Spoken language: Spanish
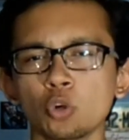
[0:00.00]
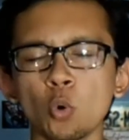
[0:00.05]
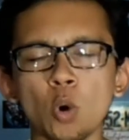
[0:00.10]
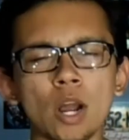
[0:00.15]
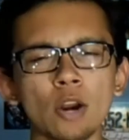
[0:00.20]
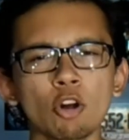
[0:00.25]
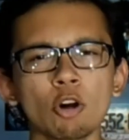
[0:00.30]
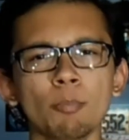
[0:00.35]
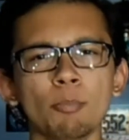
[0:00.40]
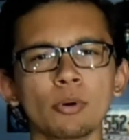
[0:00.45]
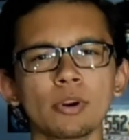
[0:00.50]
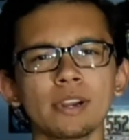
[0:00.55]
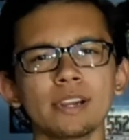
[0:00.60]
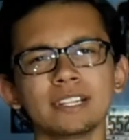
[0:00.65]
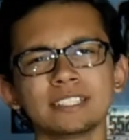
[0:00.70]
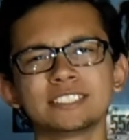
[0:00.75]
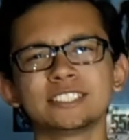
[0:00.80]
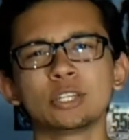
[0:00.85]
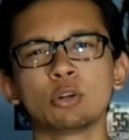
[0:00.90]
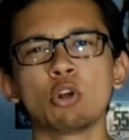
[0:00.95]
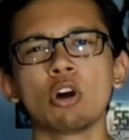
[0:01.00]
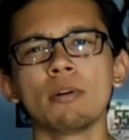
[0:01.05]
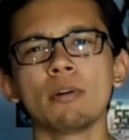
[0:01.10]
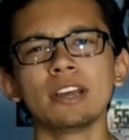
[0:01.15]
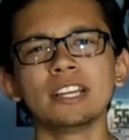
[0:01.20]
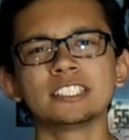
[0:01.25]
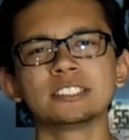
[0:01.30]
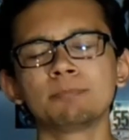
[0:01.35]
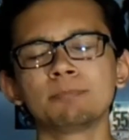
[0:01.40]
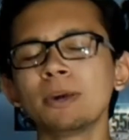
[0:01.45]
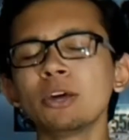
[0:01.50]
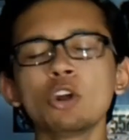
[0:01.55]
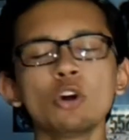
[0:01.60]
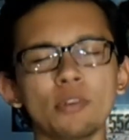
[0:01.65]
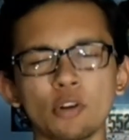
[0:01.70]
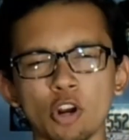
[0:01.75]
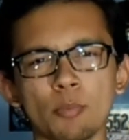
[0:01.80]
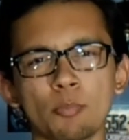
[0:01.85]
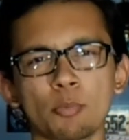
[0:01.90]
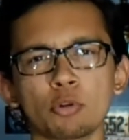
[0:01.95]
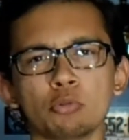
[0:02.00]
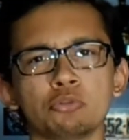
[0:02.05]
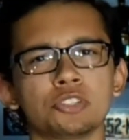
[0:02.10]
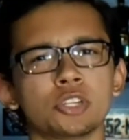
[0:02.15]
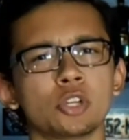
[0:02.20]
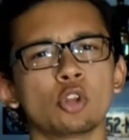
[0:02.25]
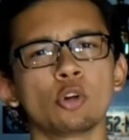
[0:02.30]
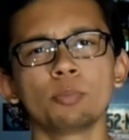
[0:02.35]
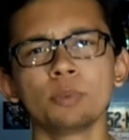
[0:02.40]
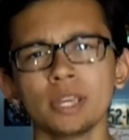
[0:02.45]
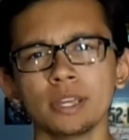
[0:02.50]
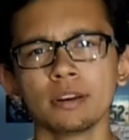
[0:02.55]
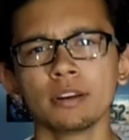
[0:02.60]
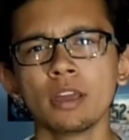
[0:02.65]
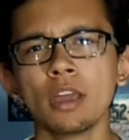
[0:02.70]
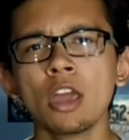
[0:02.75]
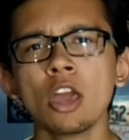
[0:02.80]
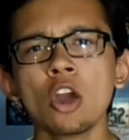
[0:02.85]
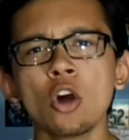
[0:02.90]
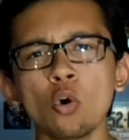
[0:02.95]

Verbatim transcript: o algo por el estilo. Espero haberlo pronunciado bien.